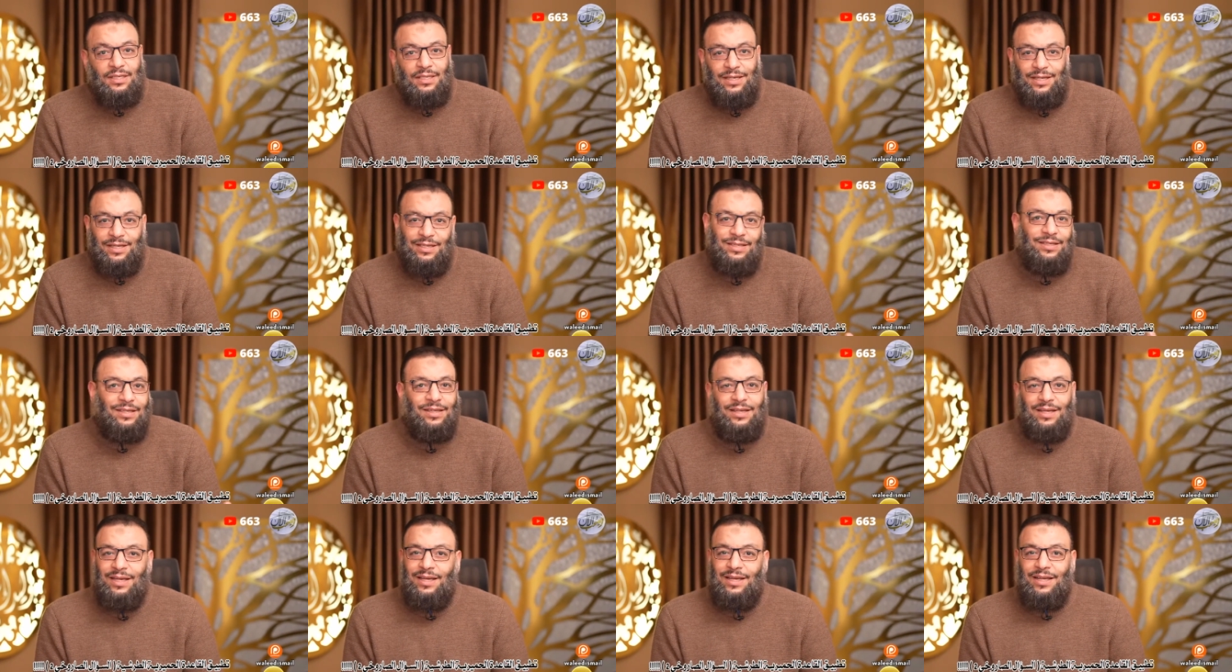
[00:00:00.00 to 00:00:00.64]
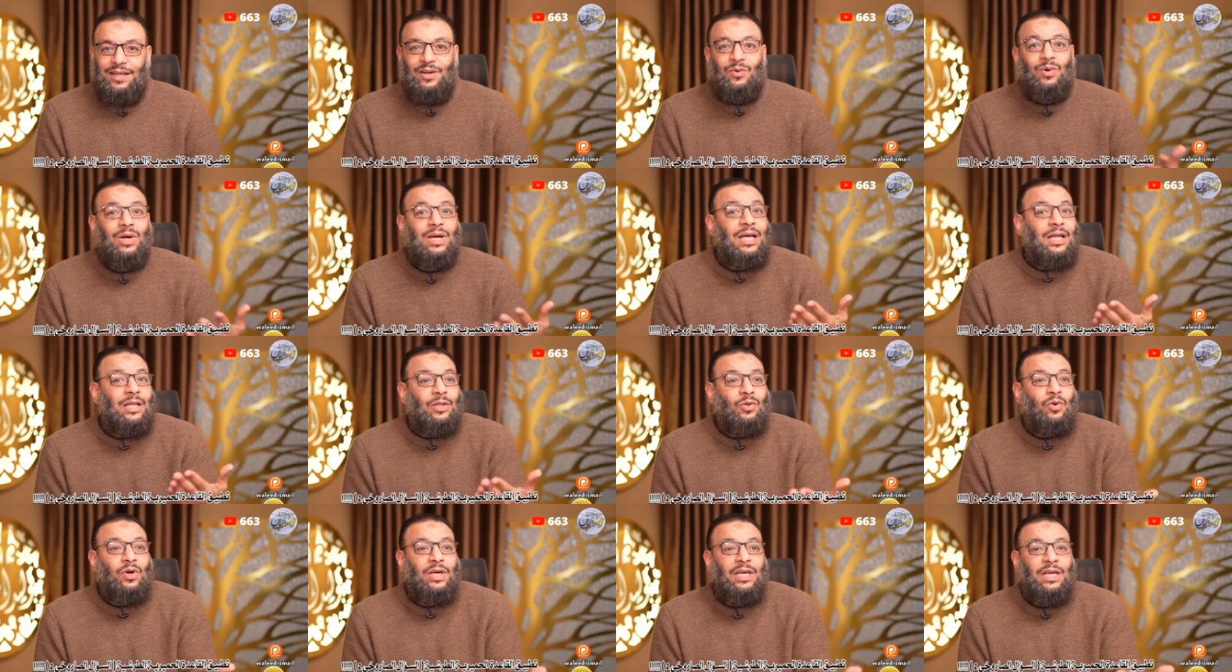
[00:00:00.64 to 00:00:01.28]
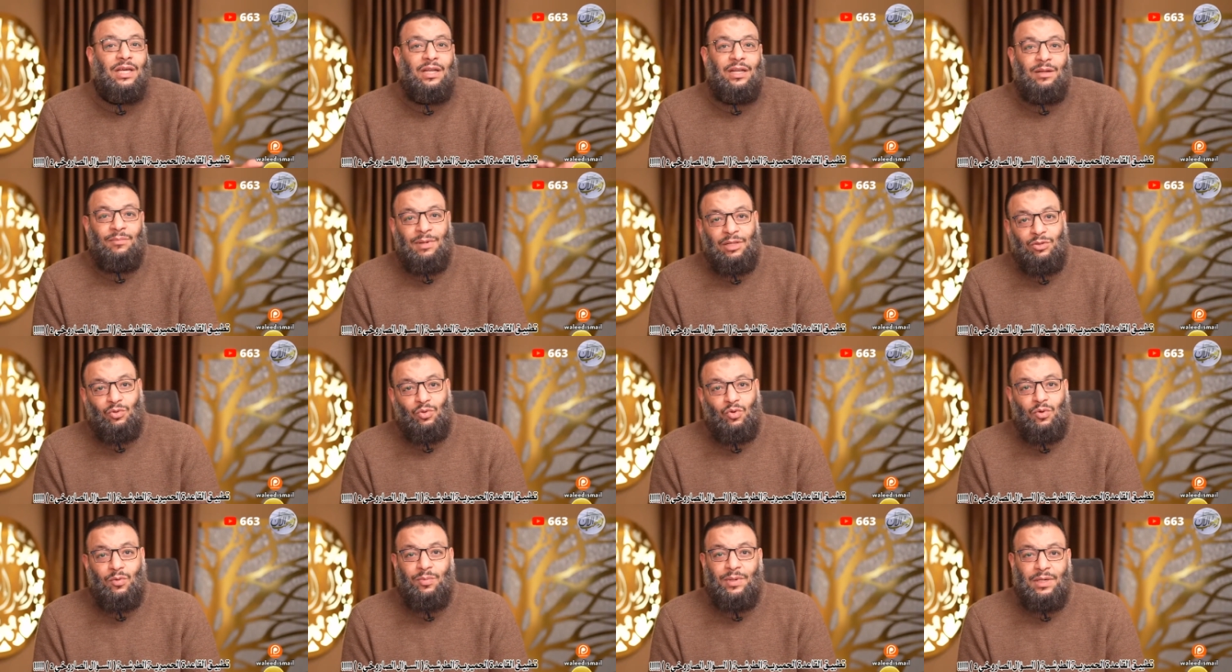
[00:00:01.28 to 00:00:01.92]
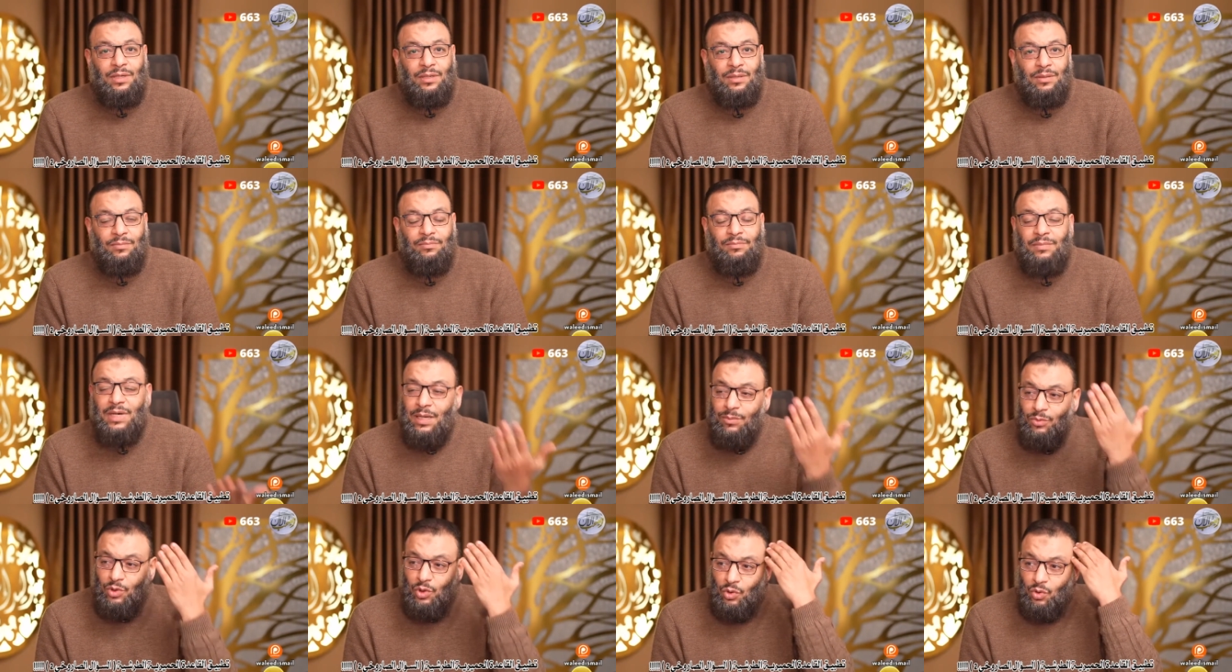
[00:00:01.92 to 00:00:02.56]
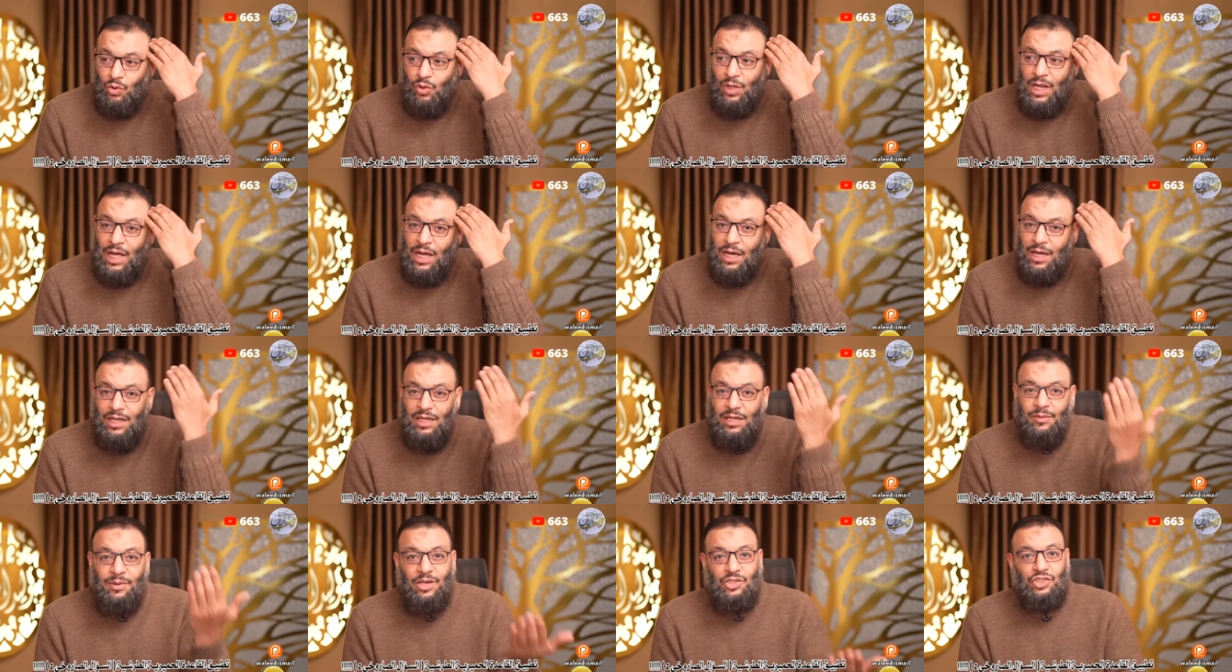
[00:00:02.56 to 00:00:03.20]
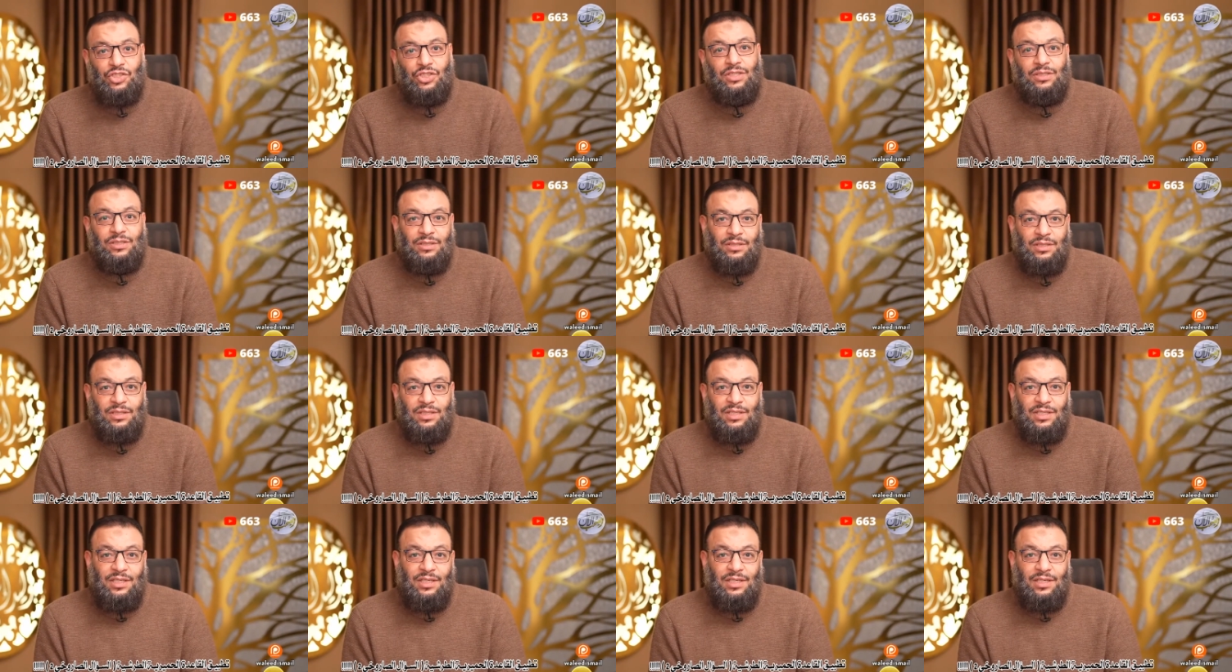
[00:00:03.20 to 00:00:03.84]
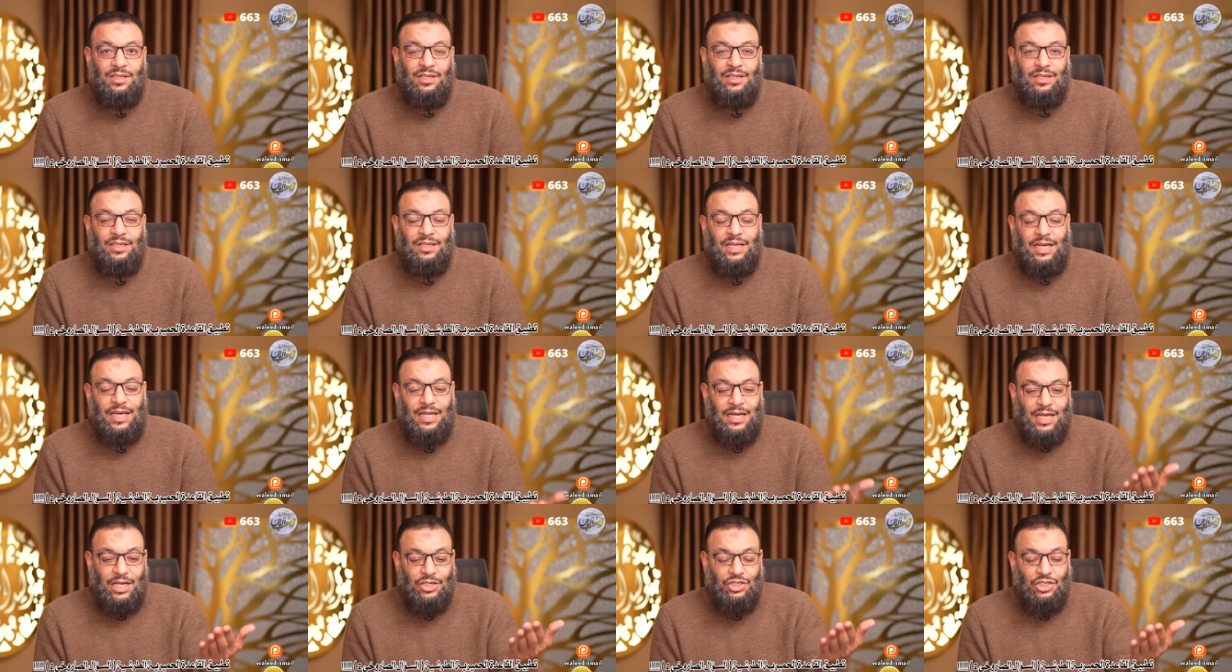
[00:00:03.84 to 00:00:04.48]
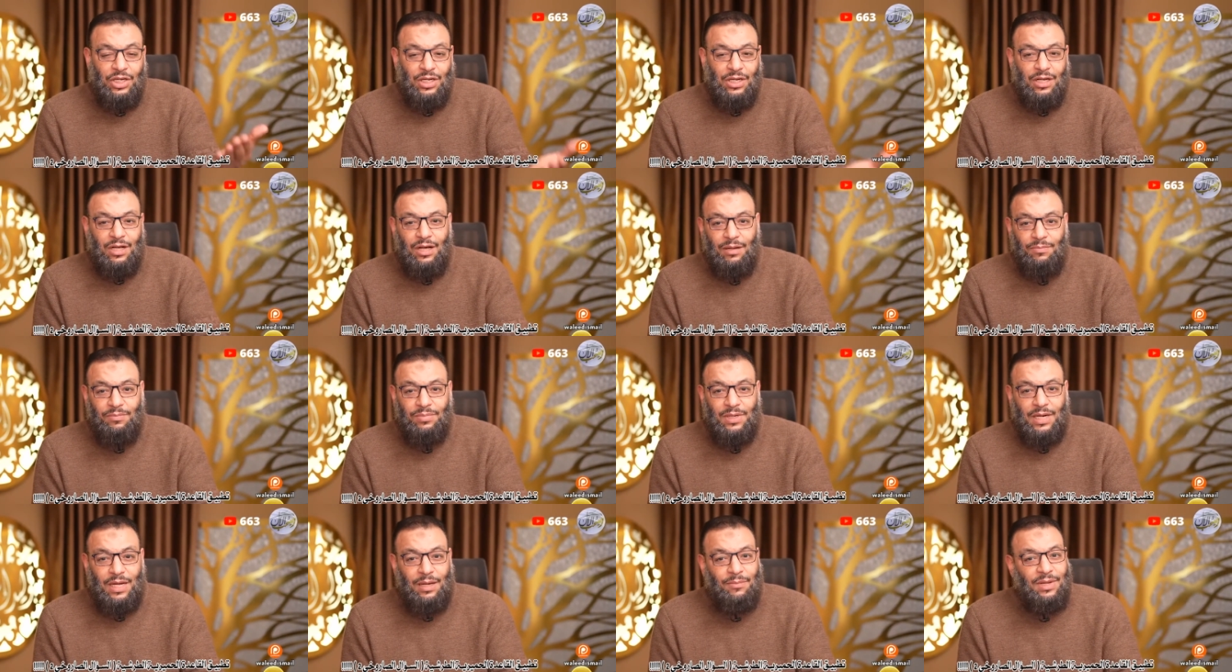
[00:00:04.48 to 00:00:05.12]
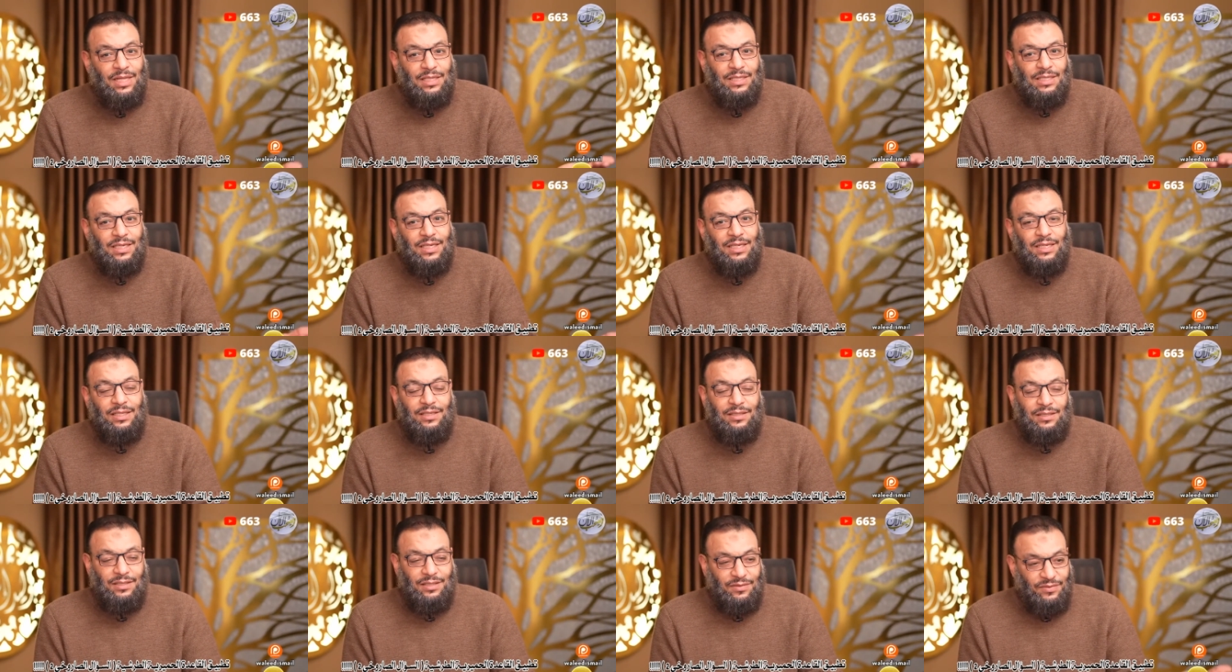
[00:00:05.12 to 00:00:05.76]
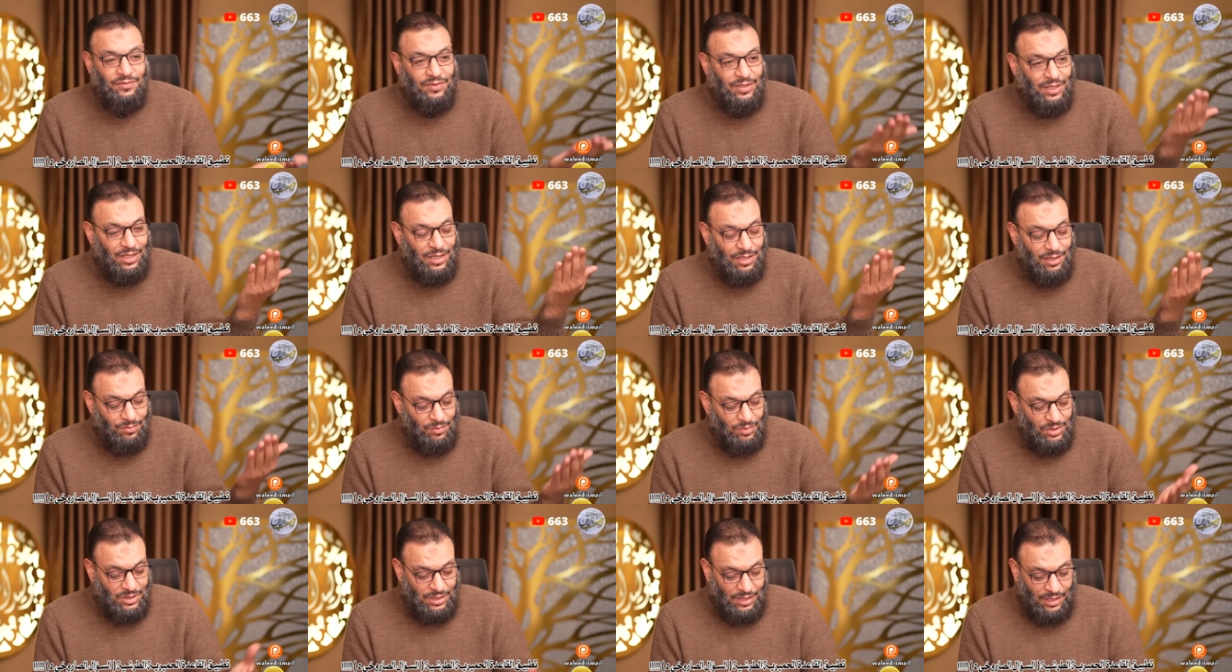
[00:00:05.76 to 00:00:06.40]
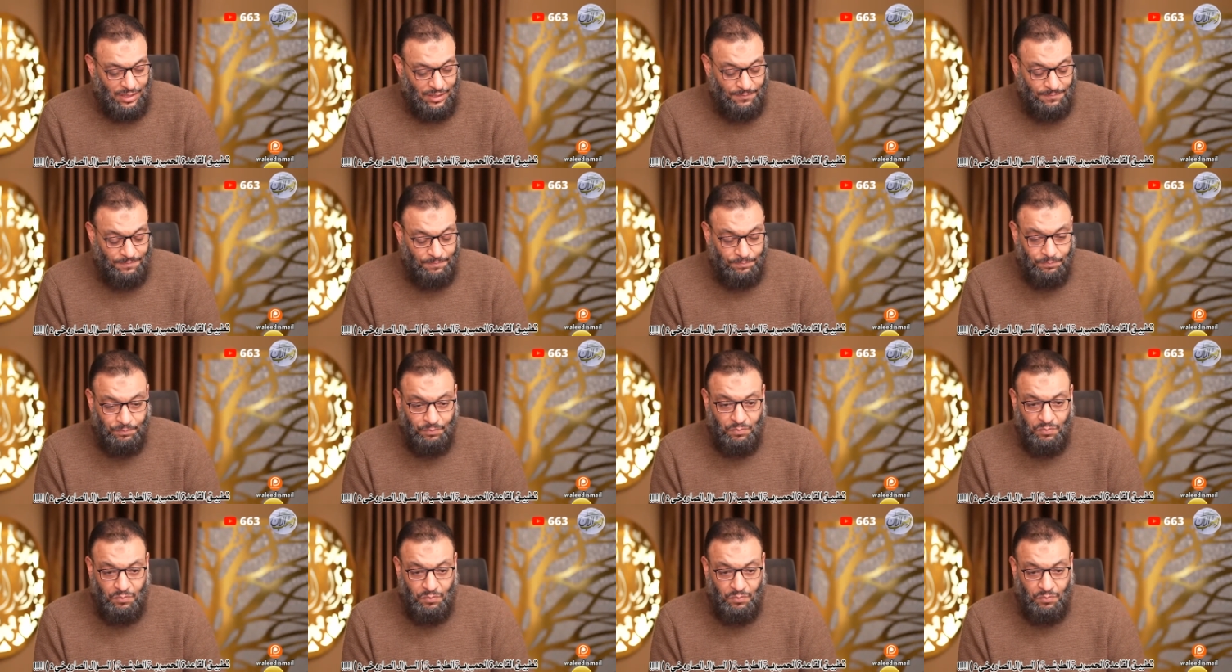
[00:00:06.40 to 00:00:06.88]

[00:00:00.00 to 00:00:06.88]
يعني رواياتكم هي اللي مضروبه ما بتدخل عقل بشر يعني عشان قبر عملت كده الله المستعان